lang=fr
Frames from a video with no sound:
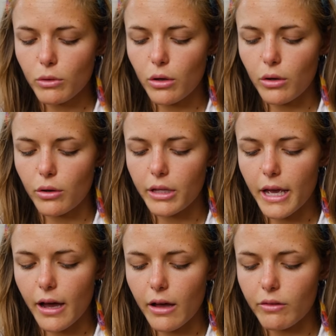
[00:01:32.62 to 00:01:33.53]
euh,
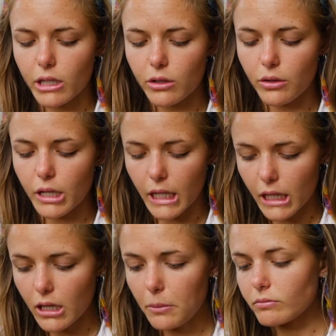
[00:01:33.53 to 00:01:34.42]
hier avec euh,
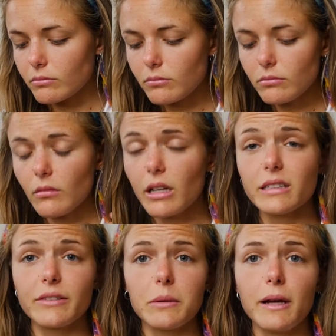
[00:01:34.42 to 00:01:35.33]
Eric.
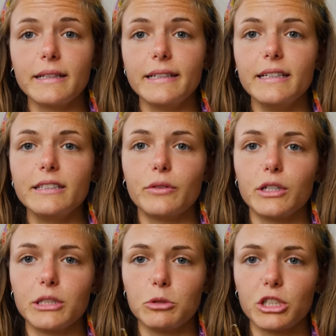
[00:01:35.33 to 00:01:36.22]
C'est vraiment un délice, enfin
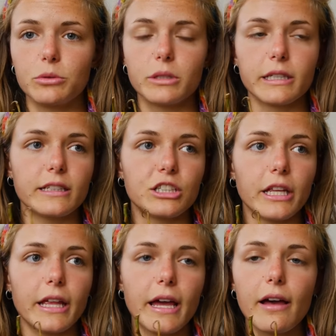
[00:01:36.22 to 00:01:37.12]
j'ai mangé tout un sachet
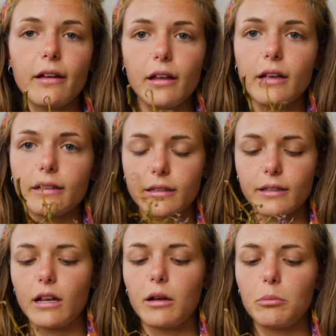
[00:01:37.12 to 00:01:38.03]
hier, ça
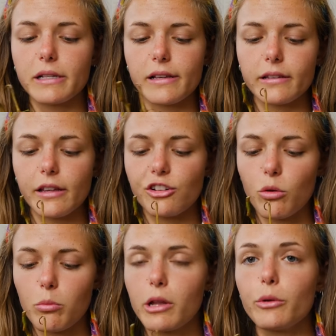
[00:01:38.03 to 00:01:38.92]
c'est presque un sachet
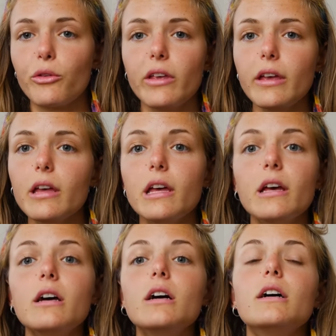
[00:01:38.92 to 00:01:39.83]
complet aussi.
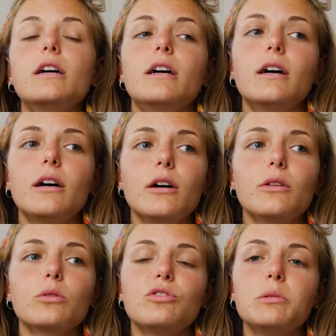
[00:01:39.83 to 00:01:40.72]

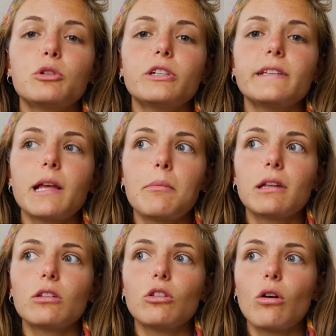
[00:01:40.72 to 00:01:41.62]
donc je vais manger ça
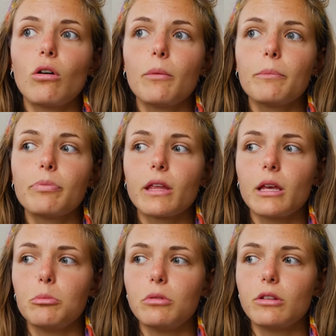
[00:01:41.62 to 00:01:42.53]
maintenant
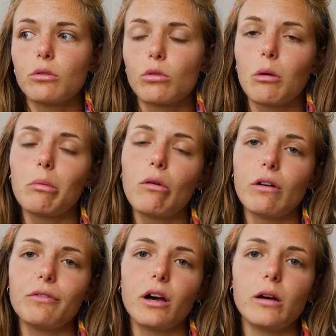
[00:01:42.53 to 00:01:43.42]
et puis ce soir on va
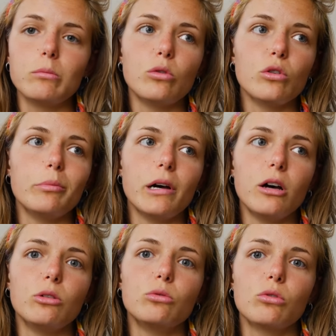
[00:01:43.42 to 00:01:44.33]
faire un bon
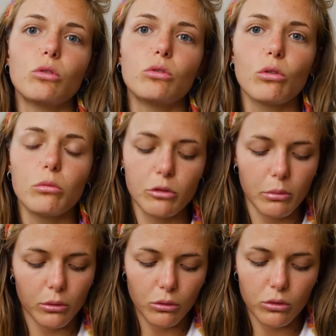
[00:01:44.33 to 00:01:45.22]
repas tous ensemble je
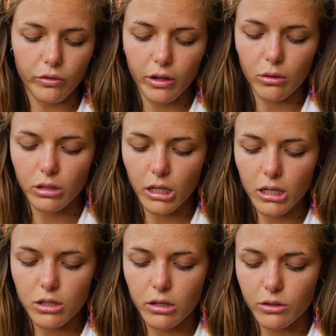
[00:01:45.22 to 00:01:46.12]
pense quand je vais
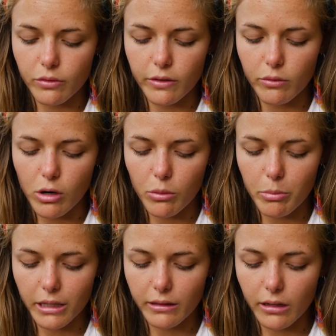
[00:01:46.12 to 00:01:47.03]
rentrer là je vais devoir
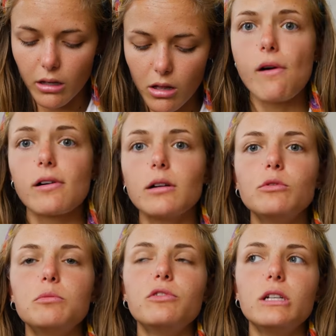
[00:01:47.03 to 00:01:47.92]
repartir comme
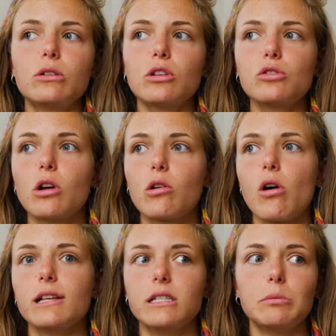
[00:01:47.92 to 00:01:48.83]
vous pouvez l'entendre je suis encore
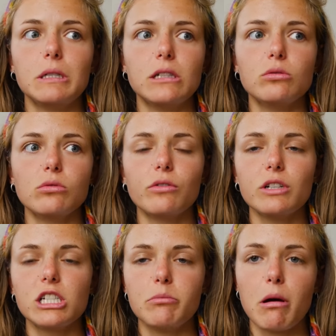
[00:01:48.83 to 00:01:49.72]
assez prise donc en
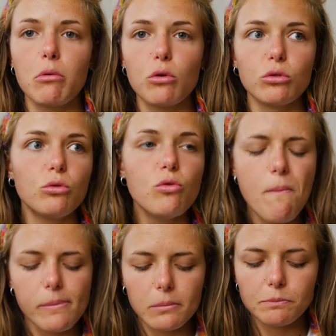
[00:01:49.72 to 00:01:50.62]
fait j'ai pas beaucoup de goût
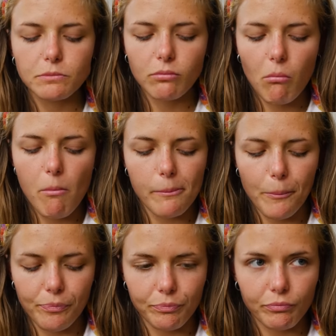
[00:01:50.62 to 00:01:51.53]

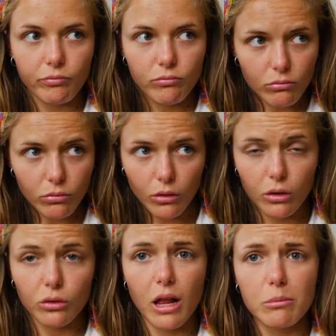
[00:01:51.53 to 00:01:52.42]
hum,
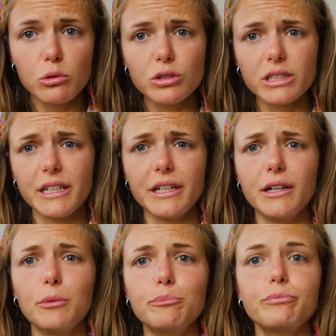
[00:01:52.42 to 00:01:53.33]
dans la bouche et
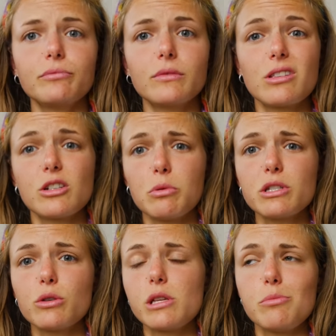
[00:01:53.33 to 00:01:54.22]
je pense
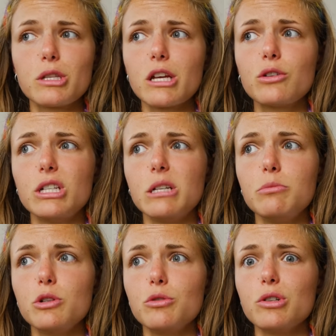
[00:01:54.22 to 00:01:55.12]
c'est aussi pour ça que je
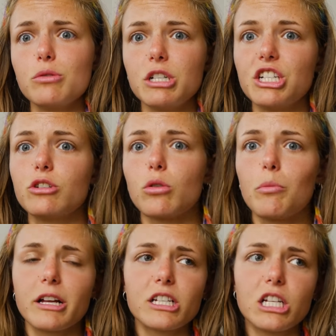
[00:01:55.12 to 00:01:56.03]
ne sens
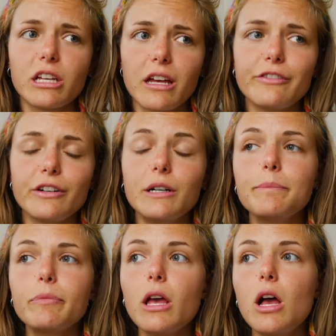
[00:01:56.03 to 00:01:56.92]
pas que j'ai très faim.
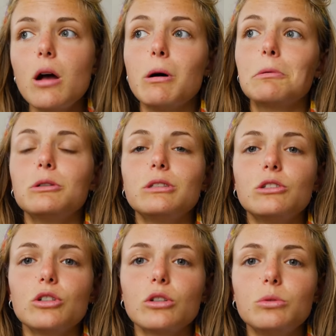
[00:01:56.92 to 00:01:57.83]
Bon, après aussi
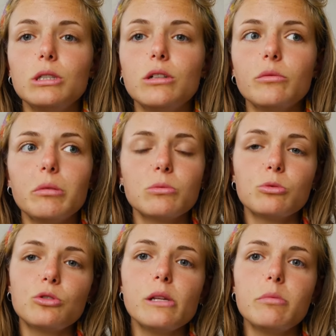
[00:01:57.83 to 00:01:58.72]
aujourd'hui, euh, ben, je me
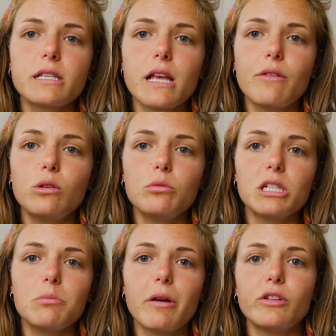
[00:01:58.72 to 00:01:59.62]
suis déplacée à vélo mais
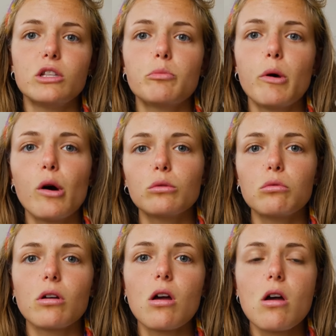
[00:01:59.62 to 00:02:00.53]
j'ai pas fait de sport
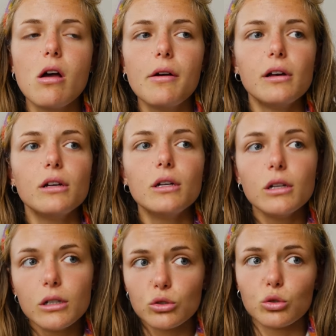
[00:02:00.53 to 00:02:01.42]
donc
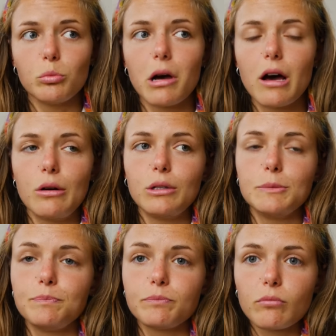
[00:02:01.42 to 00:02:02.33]
je suis pas...
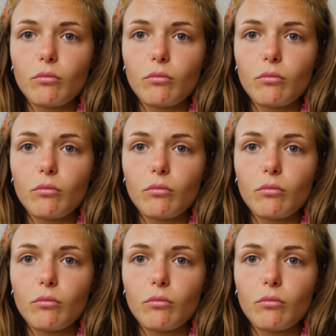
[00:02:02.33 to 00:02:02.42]
Euh,